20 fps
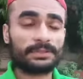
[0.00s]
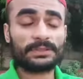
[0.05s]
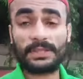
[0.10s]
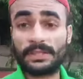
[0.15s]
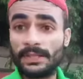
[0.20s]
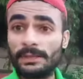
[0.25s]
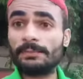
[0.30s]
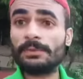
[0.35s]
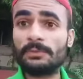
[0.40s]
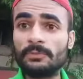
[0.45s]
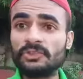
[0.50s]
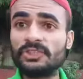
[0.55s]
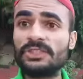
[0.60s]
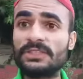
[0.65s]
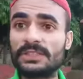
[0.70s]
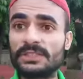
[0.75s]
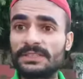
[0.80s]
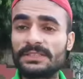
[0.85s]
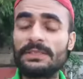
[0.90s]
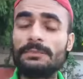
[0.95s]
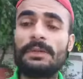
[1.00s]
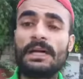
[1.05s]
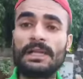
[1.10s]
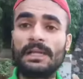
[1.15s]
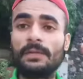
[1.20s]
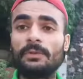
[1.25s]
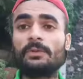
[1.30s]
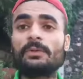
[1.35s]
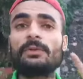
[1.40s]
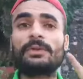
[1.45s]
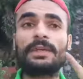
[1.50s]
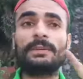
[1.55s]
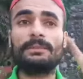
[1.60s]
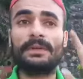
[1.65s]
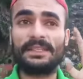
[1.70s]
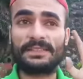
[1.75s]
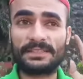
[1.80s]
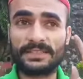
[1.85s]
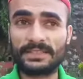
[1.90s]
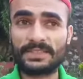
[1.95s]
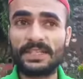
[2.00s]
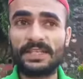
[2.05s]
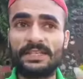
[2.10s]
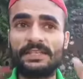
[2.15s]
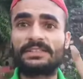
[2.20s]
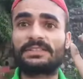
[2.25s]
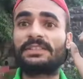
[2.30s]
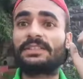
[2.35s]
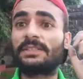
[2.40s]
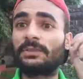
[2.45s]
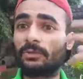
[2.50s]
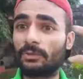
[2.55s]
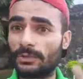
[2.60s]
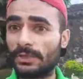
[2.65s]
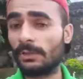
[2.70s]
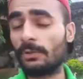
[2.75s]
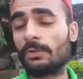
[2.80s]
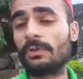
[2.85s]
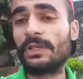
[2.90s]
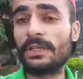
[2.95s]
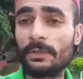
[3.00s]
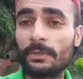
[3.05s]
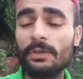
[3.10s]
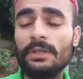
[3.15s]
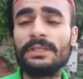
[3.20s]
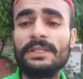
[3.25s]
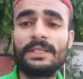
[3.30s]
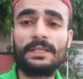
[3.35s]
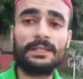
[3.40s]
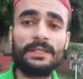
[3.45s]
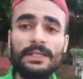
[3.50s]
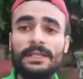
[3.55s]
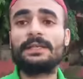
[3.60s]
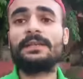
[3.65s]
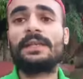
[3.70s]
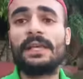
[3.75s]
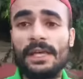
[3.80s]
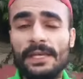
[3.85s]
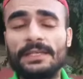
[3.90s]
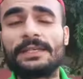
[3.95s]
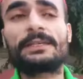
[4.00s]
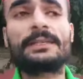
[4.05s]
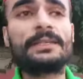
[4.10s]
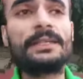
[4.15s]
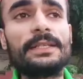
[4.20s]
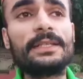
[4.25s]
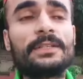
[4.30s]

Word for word: तकरीबन मुझे दस से बारह लोगों के मैसेज आए किसी ने दो तीन लोगों ने कॉल किया कि यार क्या है ये